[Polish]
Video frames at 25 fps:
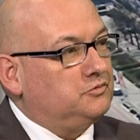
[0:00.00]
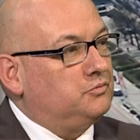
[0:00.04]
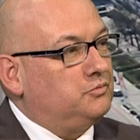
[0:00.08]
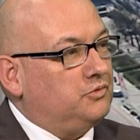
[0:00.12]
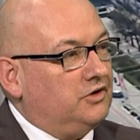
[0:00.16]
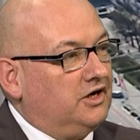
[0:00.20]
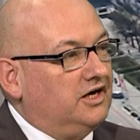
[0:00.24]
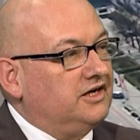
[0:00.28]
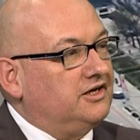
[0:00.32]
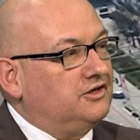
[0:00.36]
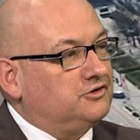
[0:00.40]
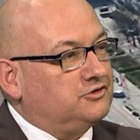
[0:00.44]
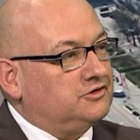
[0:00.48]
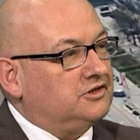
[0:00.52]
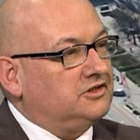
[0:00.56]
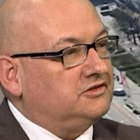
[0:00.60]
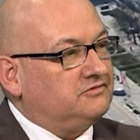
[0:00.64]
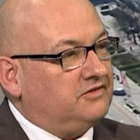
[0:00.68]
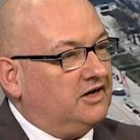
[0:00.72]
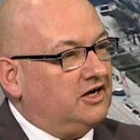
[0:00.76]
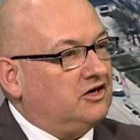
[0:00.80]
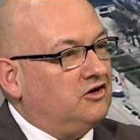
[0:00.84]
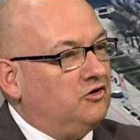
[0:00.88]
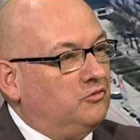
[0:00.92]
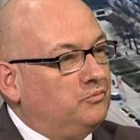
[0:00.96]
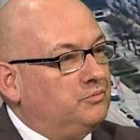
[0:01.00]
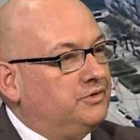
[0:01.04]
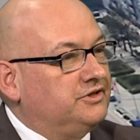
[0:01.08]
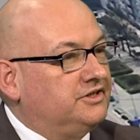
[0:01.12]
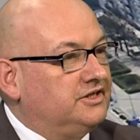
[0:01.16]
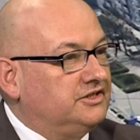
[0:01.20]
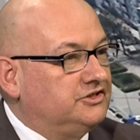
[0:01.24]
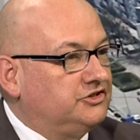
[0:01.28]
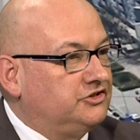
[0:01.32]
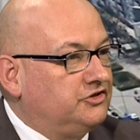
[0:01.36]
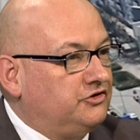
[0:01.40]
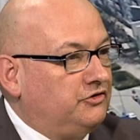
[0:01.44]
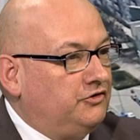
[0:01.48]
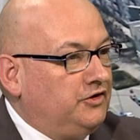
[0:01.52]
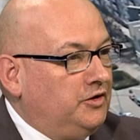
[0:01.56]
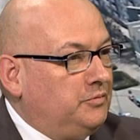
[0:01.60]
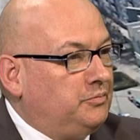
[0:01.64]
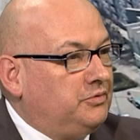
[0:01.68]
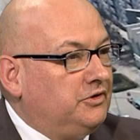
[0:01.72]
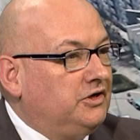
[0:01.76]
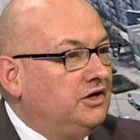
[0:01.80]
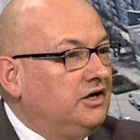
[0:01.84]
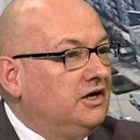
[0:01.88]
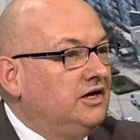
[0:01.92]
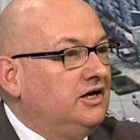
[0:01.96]
po angielsku nazywa competence creep,
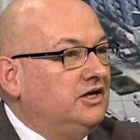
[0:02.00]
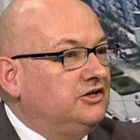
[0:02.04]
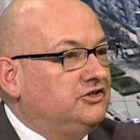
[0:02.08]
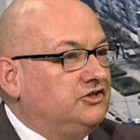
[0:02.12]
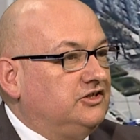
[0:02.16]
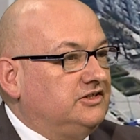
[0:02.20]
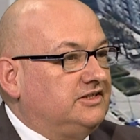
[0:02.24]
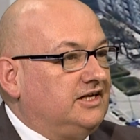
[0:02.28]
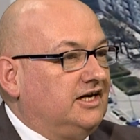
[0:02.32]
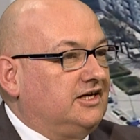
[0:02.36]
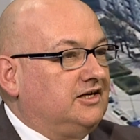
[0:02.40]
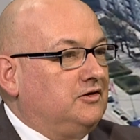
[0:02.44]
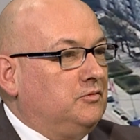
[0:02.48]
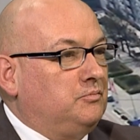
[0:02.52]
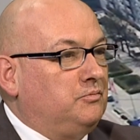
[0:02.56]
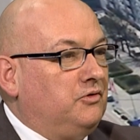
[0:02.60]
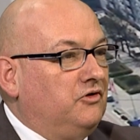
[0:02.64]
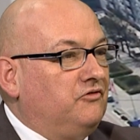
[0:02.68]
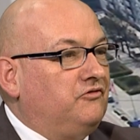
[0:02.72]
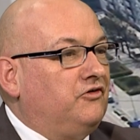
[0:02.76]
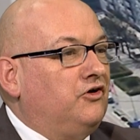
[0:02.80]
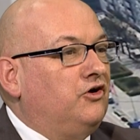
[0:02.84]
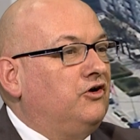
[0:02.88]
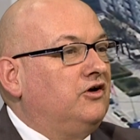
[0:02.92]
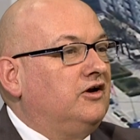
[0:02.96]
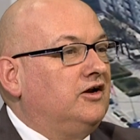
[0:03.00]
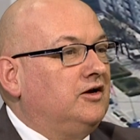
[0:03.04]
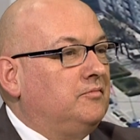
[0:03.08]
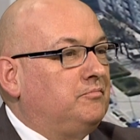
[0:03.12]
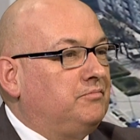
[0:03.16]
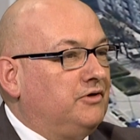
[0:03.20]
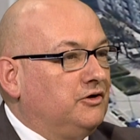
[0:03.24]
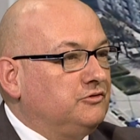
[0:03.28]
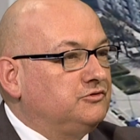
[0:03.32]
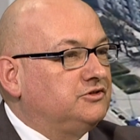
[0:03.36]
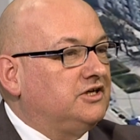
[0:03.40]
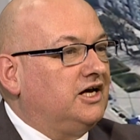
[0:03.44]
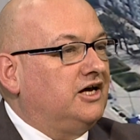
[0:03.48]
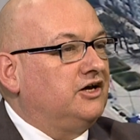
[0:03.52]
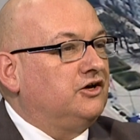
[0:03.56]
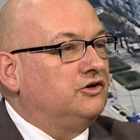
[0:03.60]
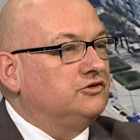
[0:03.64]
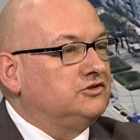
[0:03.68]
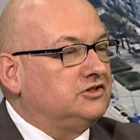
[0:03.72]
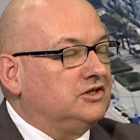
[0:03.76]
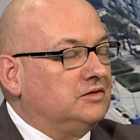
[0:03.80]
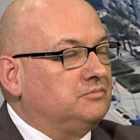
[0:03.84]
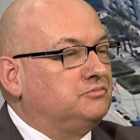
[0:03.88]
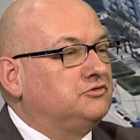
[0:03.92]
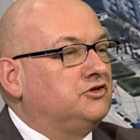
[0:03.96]
czyli takie powolne,
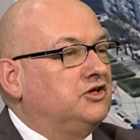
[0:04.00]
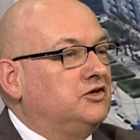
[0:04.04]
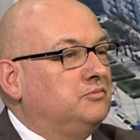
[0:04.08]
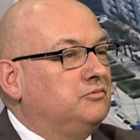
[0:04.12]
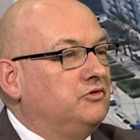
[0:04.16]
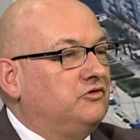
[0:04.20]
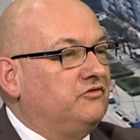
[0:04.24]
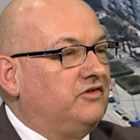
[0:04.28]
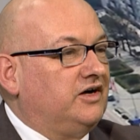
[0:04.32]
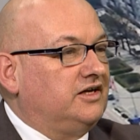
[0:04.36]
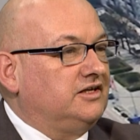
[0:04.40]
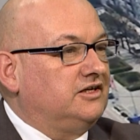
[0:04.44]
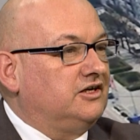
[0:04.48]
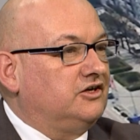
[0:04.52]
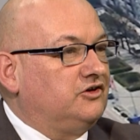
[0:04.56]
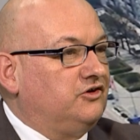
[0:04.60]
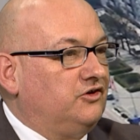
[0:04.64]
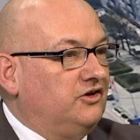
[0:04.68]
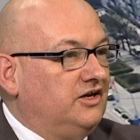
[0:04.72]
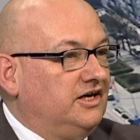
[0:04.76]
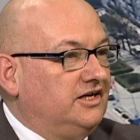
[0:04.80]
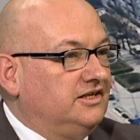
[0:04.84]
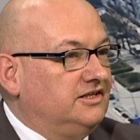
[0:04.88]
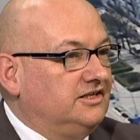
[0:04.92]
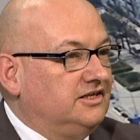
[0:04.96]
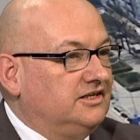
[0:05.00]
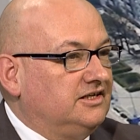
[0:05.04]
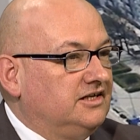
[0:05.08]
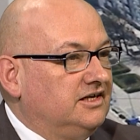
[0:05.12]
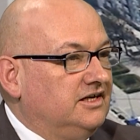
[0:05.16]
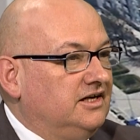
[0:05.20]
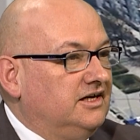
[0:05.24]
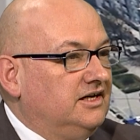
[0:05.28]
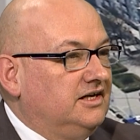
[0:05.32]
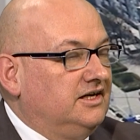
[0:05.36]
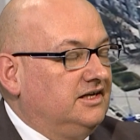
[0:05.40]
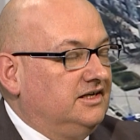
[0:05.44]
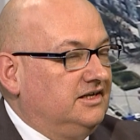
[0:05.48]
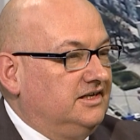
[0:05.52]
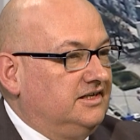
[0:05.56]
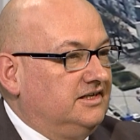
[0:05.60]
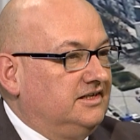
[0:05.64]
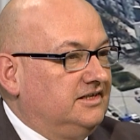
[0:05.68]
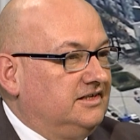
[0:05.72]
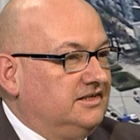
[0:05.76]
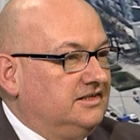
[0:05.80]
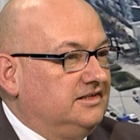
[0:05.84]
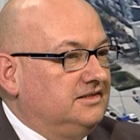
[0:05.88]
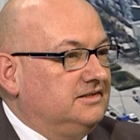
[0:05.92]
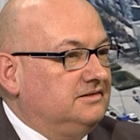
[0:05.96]
pełzające przejmowanie kolejnych, e,
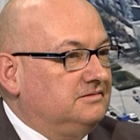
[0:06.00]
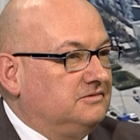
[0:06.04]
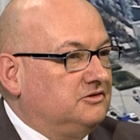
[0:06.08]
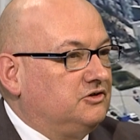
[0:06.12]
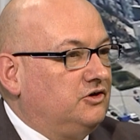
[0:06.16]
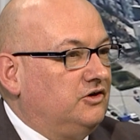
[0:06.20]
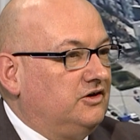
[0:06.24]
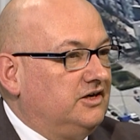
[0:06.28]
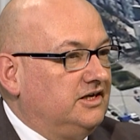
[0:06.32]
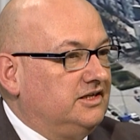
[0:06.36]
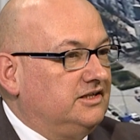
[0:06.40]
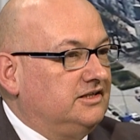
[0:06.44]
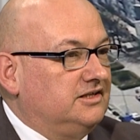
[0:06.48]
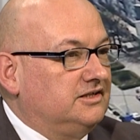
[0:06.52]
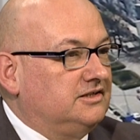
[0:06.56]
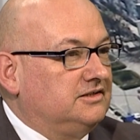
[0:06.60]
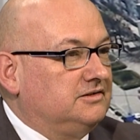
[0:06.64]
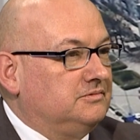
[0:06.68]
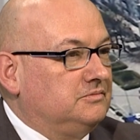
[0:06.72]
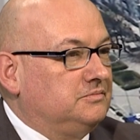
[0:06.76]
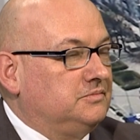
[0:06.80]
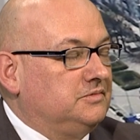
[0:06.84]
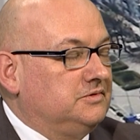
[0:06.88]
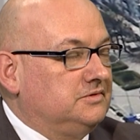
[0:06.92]
kolejnych e,